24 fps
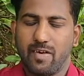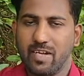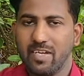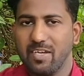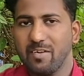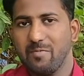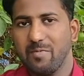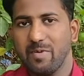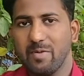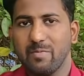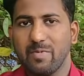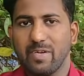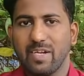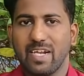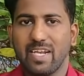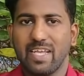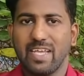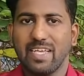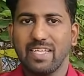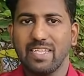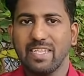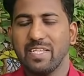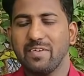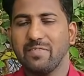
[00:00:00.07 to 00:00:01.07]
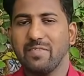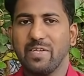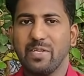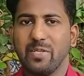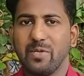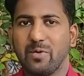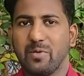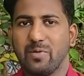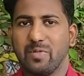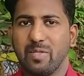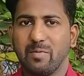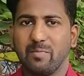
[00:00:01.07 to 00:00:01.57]
வணக்கம் நண்பர்களே இந்த
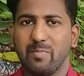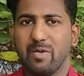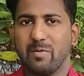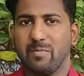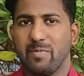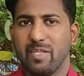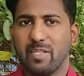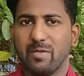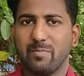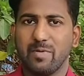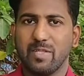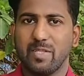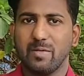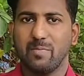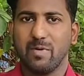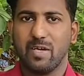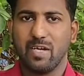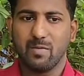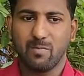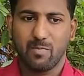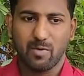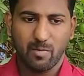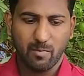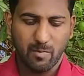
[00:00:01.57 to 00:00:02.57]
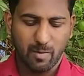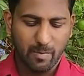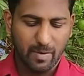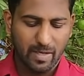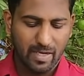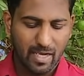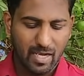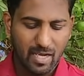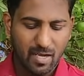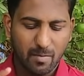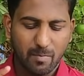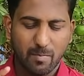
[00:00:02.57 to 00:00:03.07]
வீடியோவில் வந்து இப்போ நம்ம எதை பற்றி பார்க்க போகிறோம்
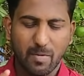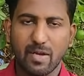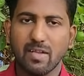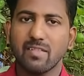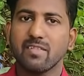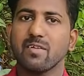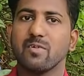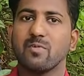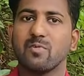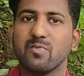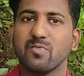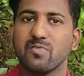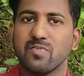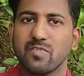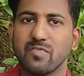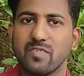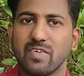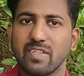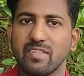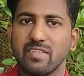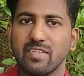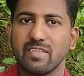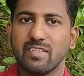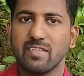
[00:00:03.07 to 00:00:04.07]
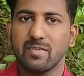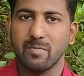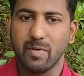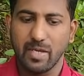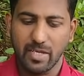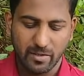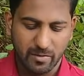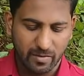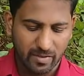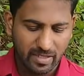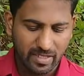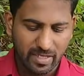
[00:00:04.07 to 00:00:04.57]
அப்படின்னா பல்சர் டூ ஃபிஃப்டி சிசி
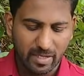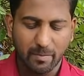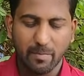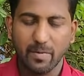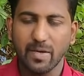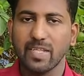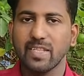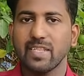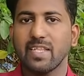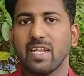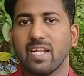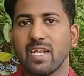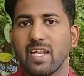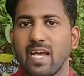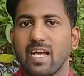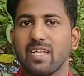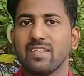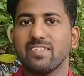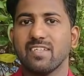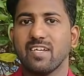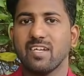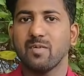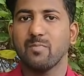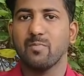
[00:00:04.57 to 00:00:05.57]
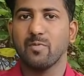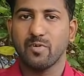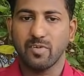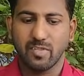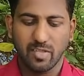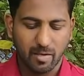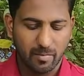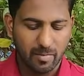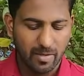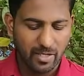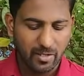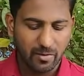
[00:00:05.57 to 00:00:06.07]
பைக் வந்து எப்போ இந்தியாவில் லான்ச் ஆக
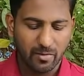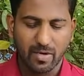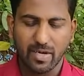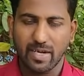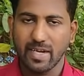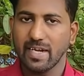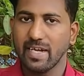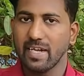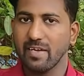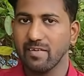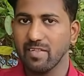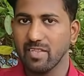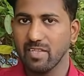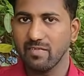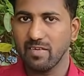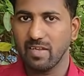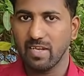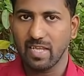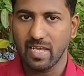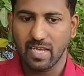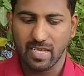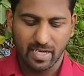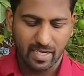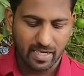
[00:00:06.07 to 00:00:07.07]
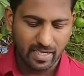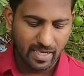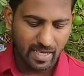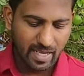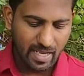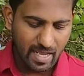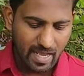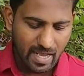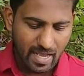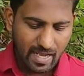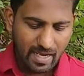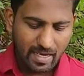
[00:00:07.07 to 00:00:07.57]
போகுது அப்படிங்கிற ஒரு டேட்டா வந்து
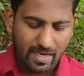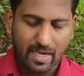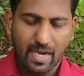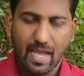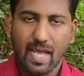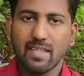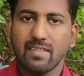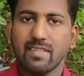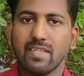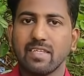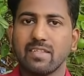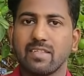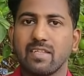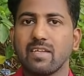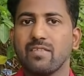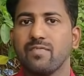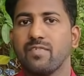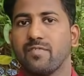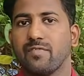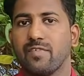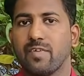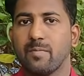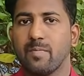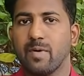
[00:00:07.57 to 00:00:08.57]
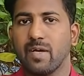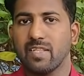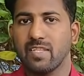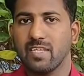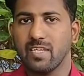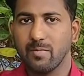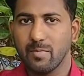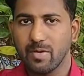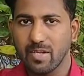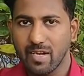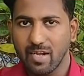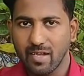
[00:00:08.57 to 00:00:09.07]
வெளியாயிருக்கு கிளாசிக் த்ரீ ஃபிஃப்டி
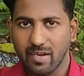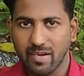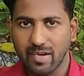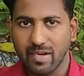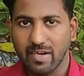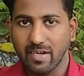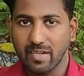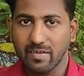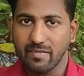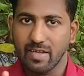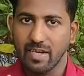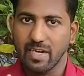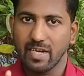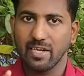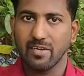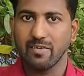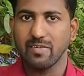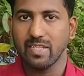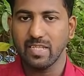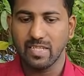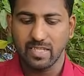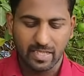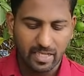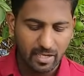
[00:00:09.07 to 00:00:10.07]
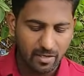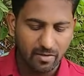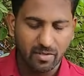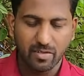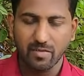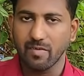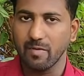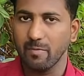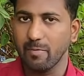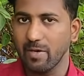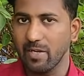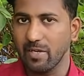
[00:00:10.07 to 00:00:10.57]
பார்த்திங்க அப்படின்னா ரெண்டு வேரியண்ட்டில் வந்து இந்தியாவில்
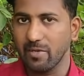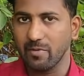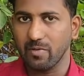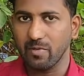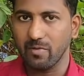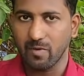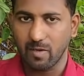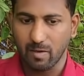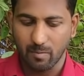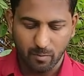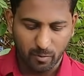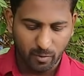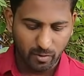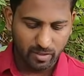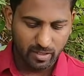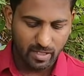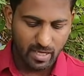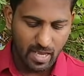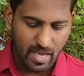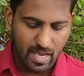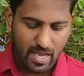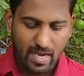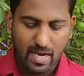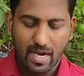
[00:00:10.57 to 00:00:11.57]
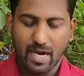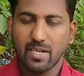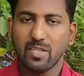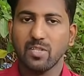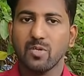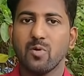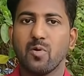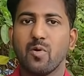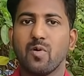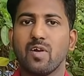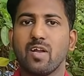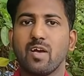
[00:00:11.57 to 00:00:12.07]
வந்து விற்பனைக்கு வந்து வரப்போகுது
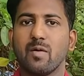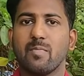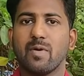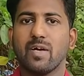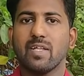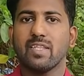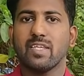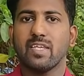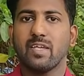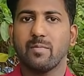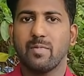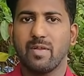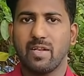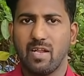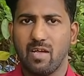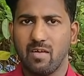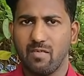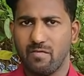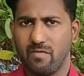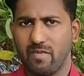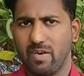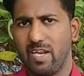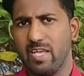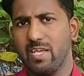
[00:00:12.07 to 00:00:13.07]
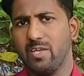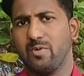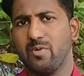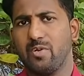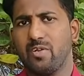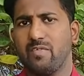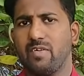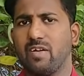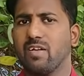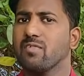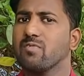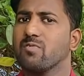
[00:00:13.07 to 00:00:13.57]
அடுத்து ஹோண்டா பார்த்திங்க அப்படின்னா விலை
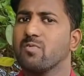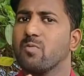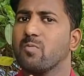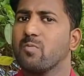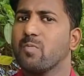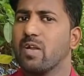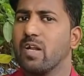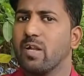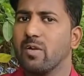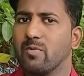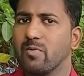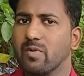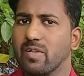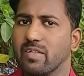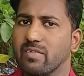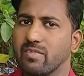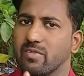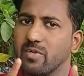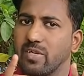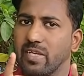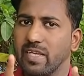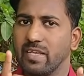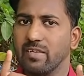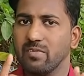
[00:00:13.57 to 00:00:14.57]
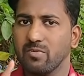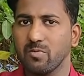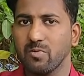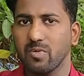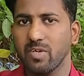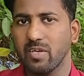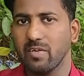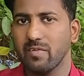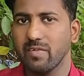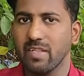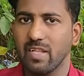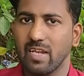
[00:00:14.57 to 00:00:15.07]
குறைவான சூப்பரான ஒரு இ
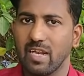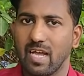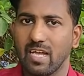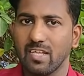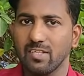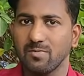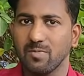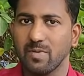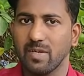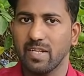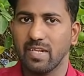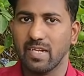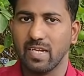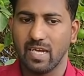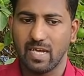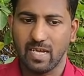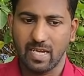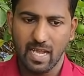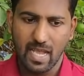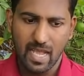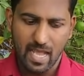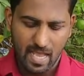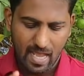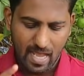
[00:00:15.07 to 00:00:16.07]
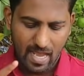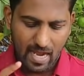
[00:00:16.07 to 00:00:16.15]
ஸ்கூட்டர் வந்து லான்ச் பண்ணியிருக்காங்க